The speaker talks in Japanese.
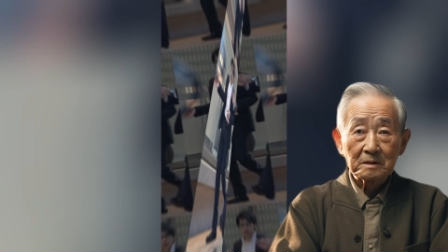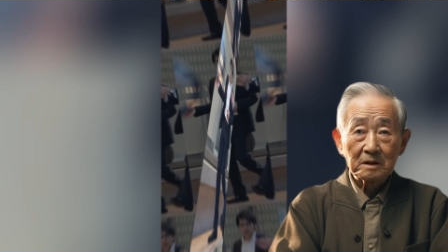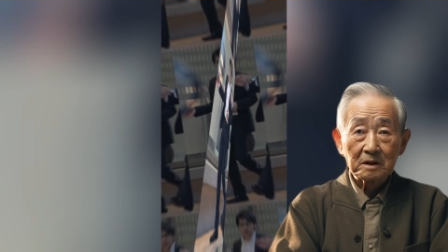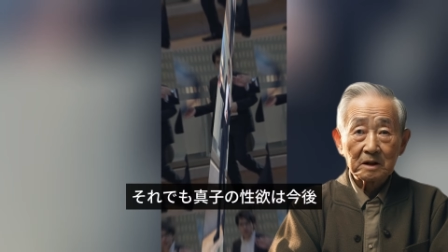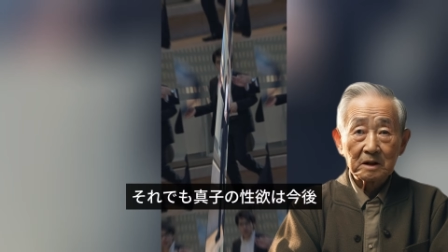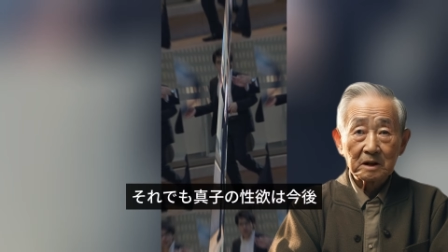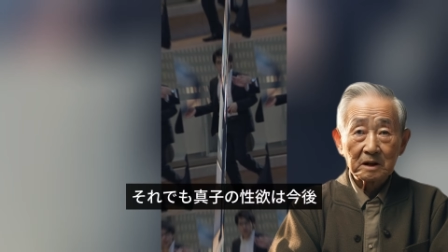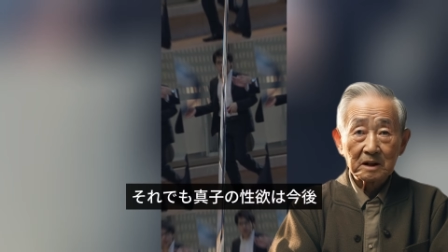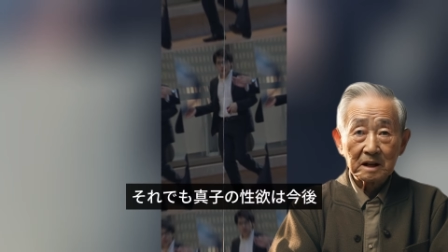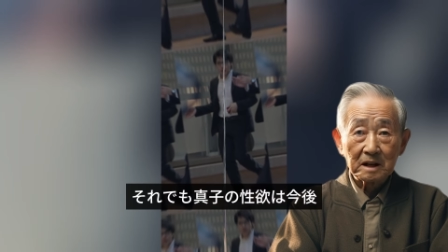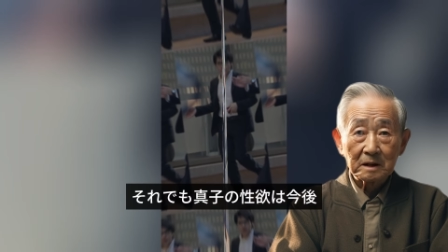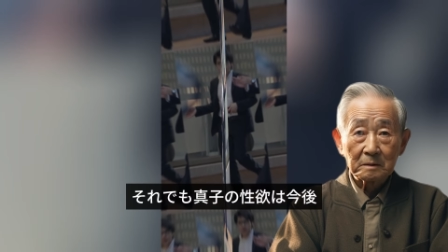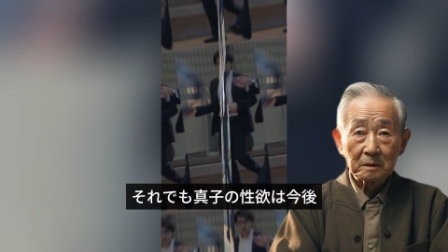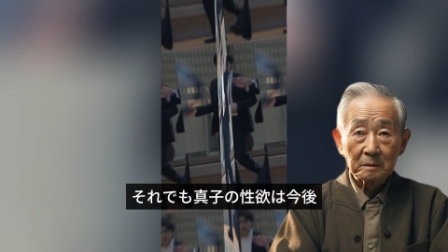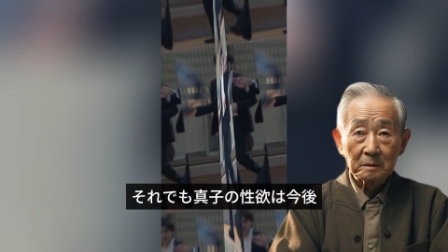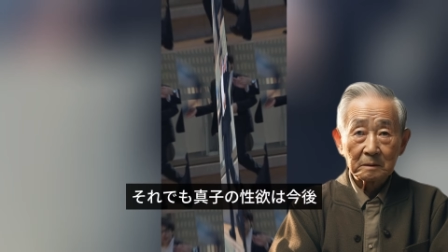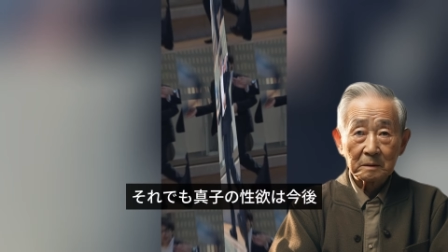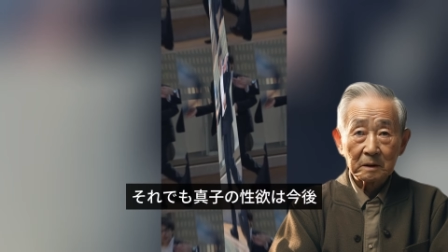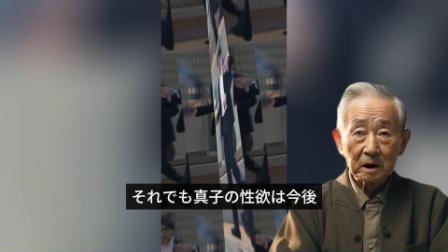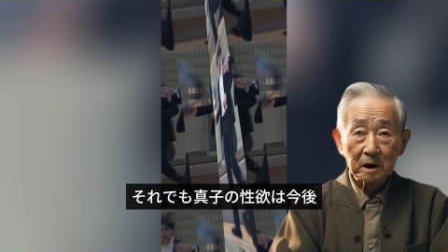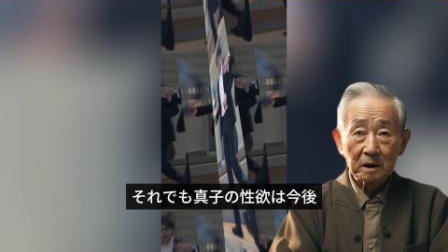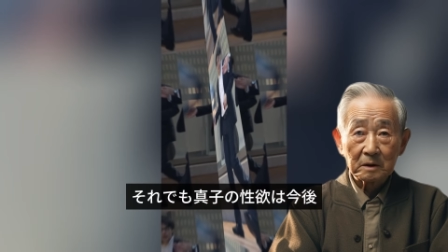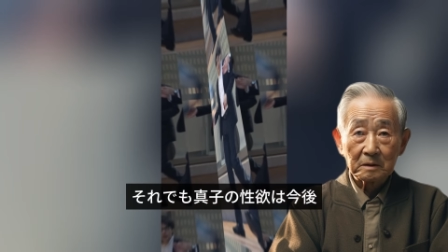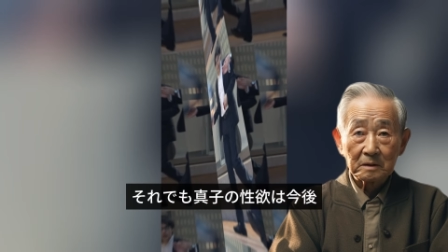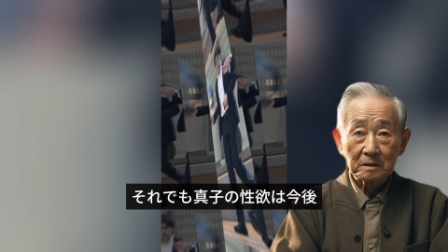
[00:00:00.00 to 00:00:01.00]
それでも
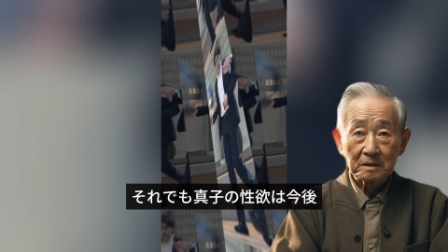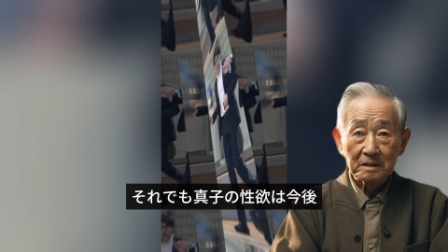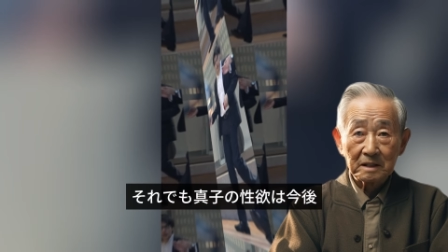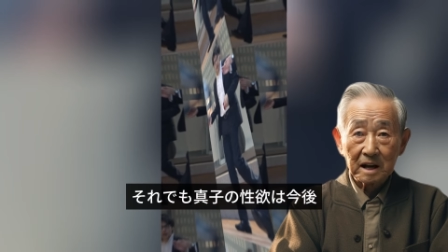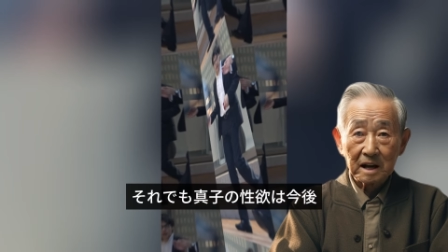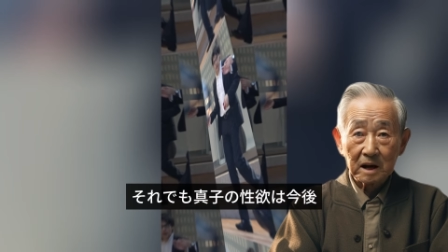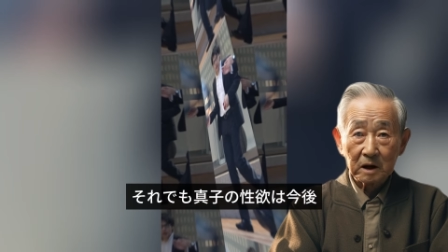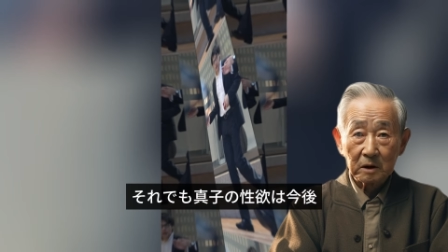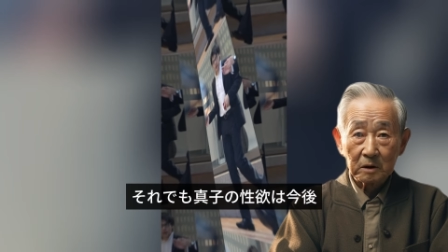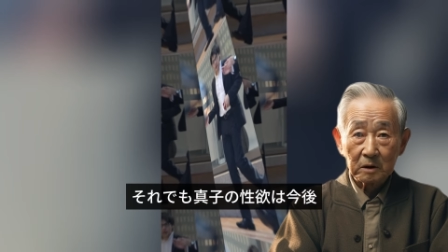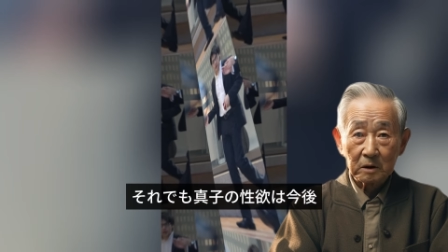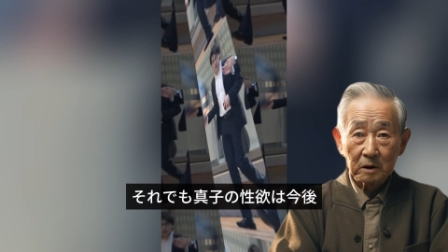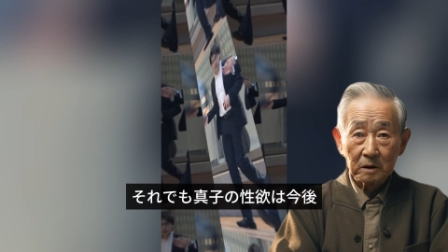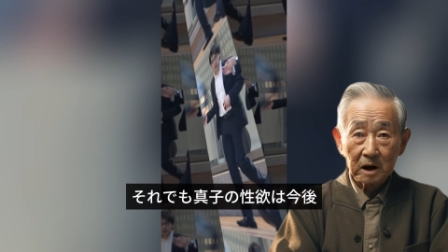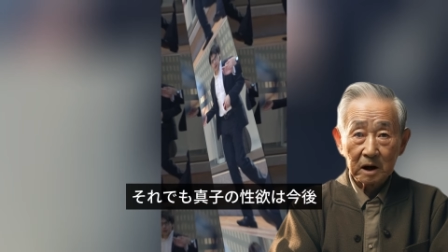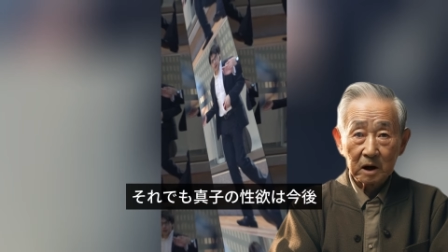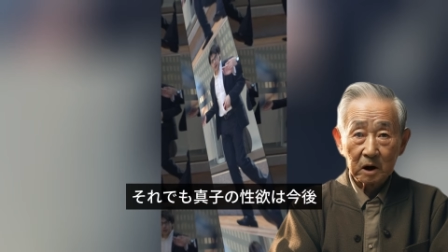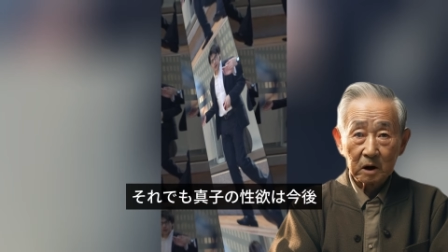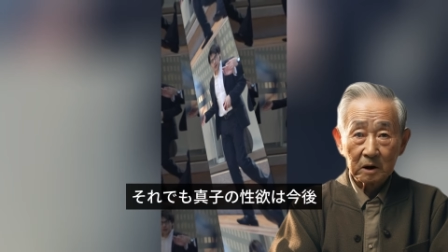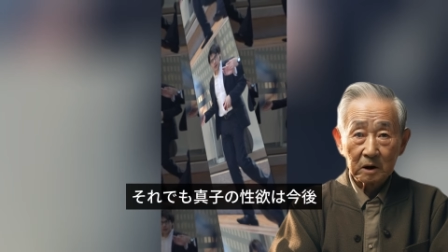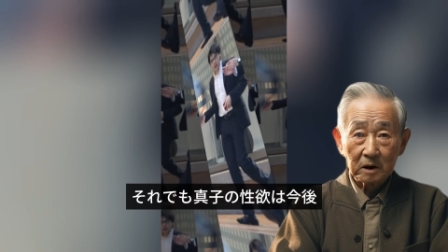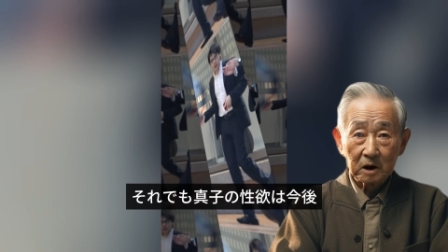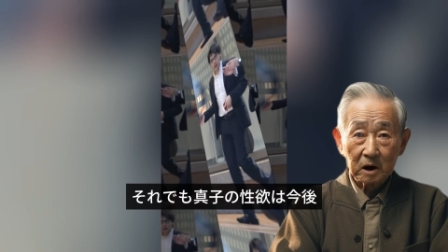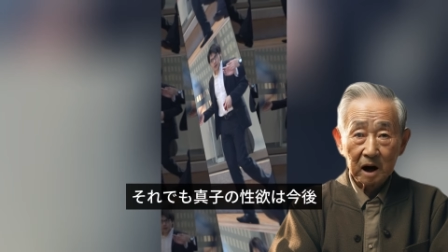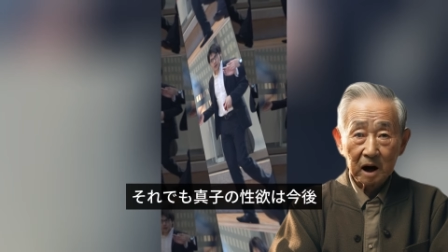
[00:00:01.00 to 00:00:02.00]
眞子の性欲は
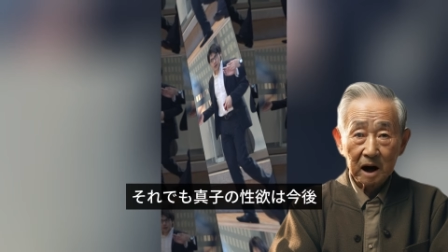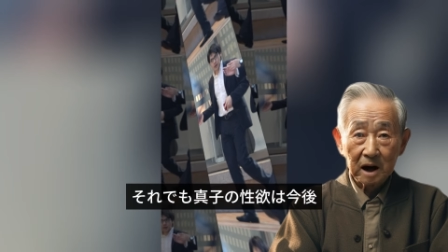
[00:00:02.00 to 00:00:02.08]
今